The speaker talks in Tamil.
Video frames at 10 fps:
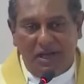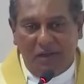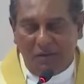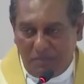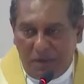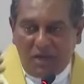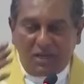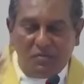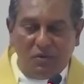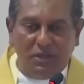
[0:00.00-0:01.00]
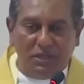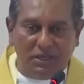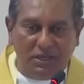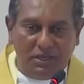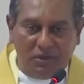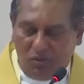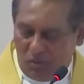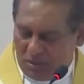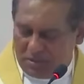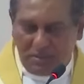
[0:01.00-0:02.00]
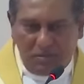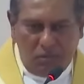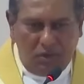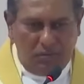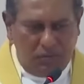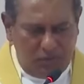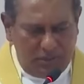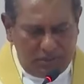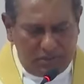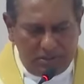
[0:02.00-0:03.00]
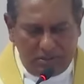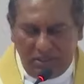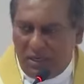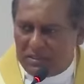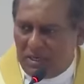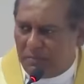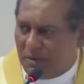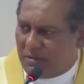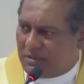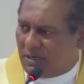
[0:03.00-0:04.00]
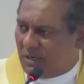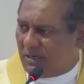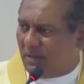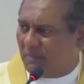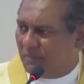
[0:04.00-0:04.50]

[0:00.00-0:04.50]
அவரை பார்க்கும் பொழுது ஒரு ஒரு ஒரு சிலு சிலுப்பு இருந்துச்சு என்கிட்ட